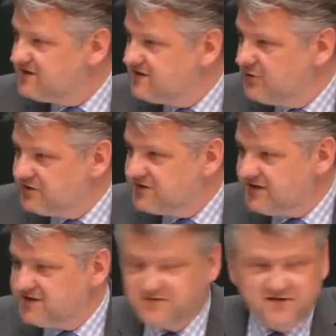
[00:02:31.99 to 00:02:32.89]
Sie die
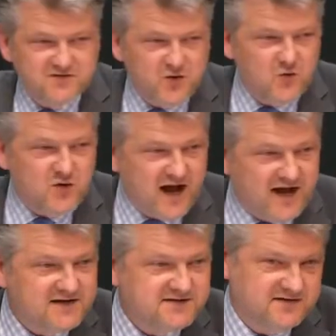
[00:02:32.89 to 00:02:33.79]
Unterrichtsversorgung
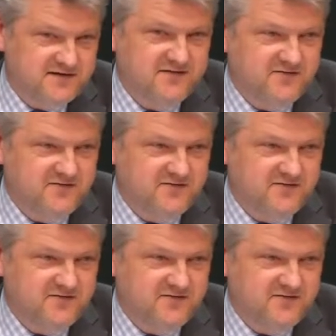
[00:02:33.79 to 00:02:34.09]
alt